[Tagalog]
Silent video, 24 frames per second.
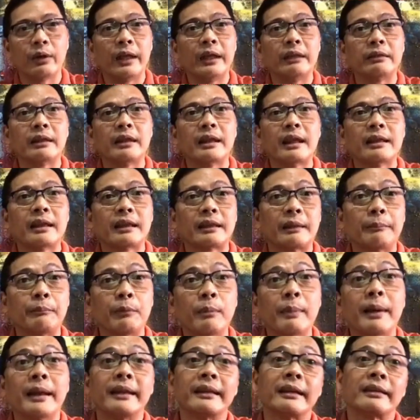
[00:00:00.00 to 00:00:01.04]
18 years yata,
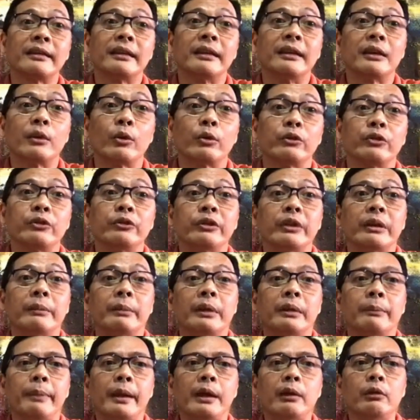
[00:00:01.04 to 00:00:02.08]
bumalik na si Coach
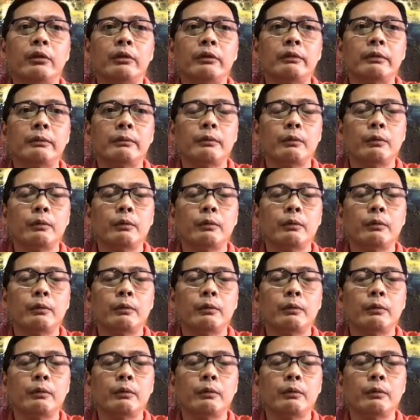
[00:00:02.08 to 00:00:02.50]
Jimmy. Pero